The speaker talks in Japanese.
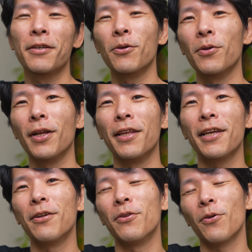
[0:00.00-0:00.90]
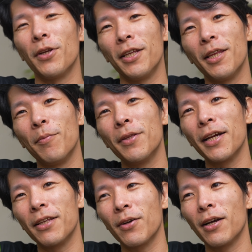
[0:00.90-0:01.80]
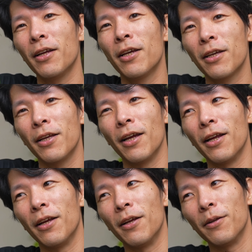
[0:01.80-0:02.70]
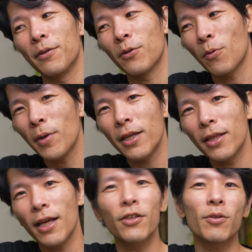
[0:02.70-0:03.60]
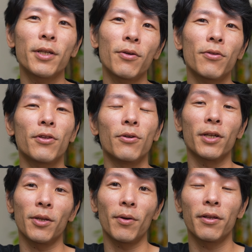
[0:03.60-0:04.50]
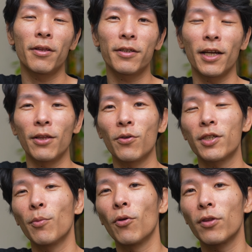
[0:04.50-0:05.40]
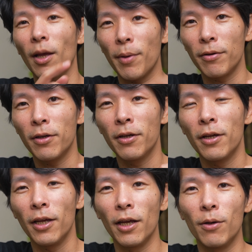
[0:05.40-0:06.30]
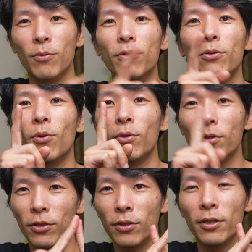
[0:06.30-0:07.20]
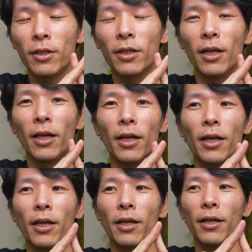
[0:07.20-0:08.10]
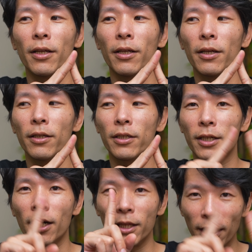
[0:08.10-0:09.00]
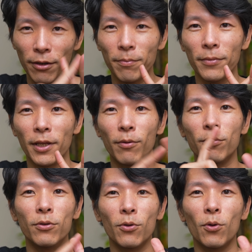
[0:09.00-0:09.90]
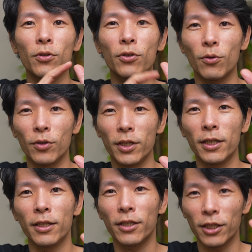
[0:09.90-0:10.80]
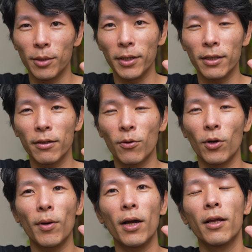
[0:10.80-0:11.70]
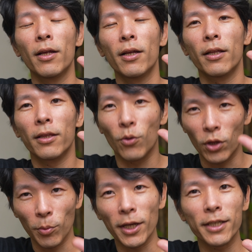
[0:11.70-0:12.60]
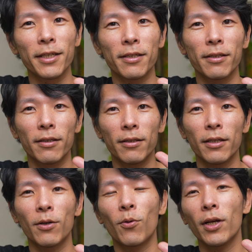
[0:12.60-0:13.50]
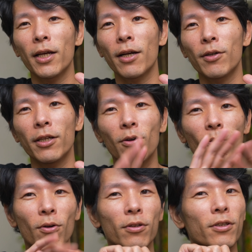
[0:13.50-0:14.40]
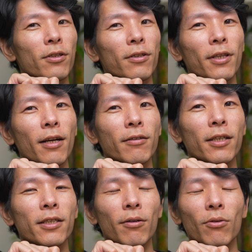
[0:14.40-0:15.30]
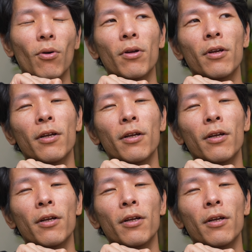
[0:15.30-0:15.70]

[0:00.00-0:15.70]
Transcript: 相談できるとこに行ってみたりとか、えー、そこまで大丈夫だよっていう方は、ちゃんとしたものを食べる、えー、運動する、えー、しっかり寝る、ね、運動、食事、睡眠。これはとても大事です。で、これが逆になくなっちゃうと、